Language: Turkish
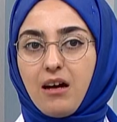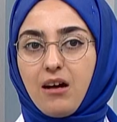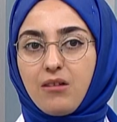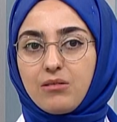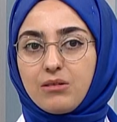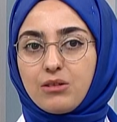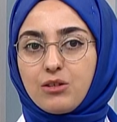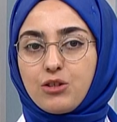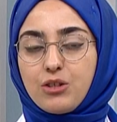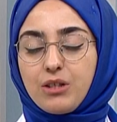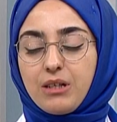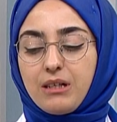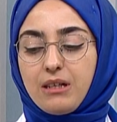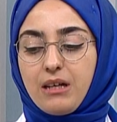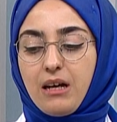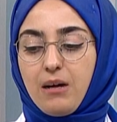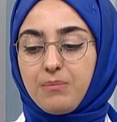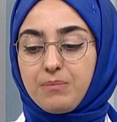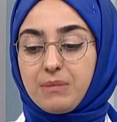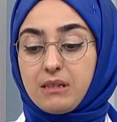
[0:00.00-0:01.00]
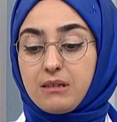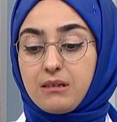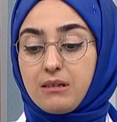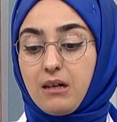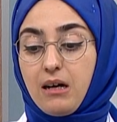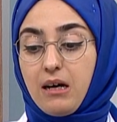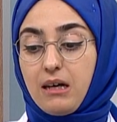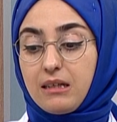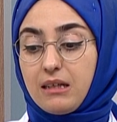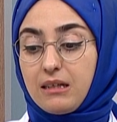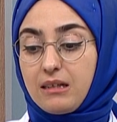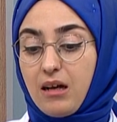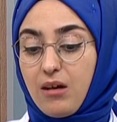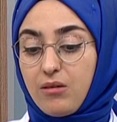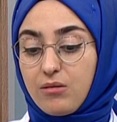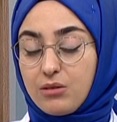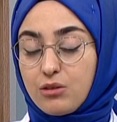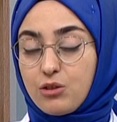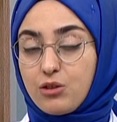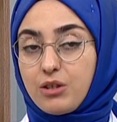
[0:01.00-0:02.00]
davranışları yaptığı, hangi
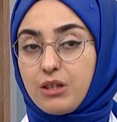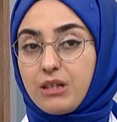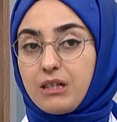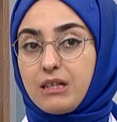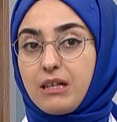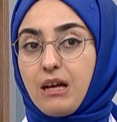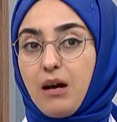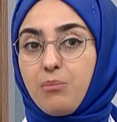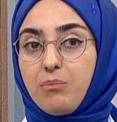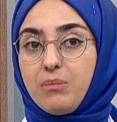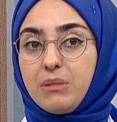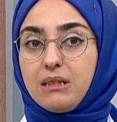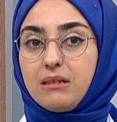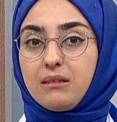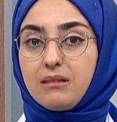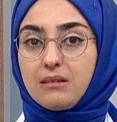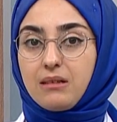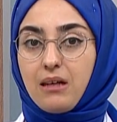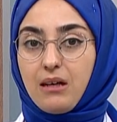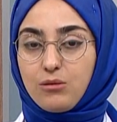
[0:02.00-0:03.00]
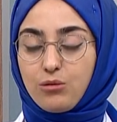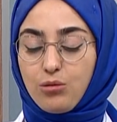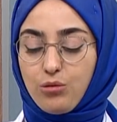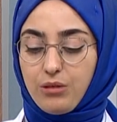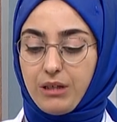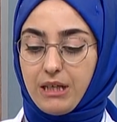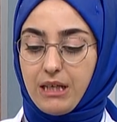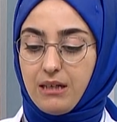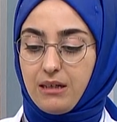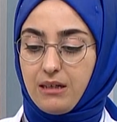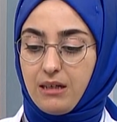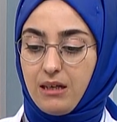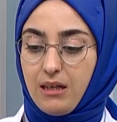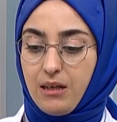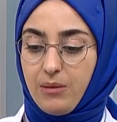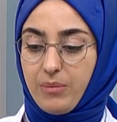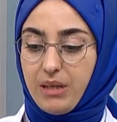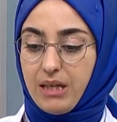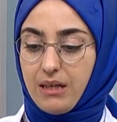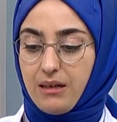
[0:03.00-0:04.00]
davranışları yapmadığından dolayı
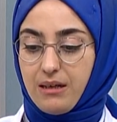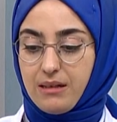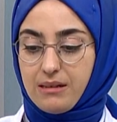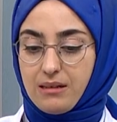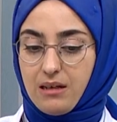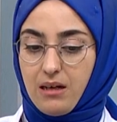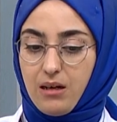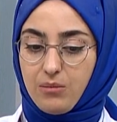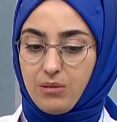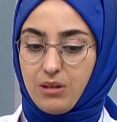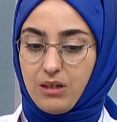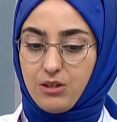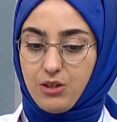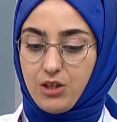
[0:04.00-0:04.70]
bir hesaba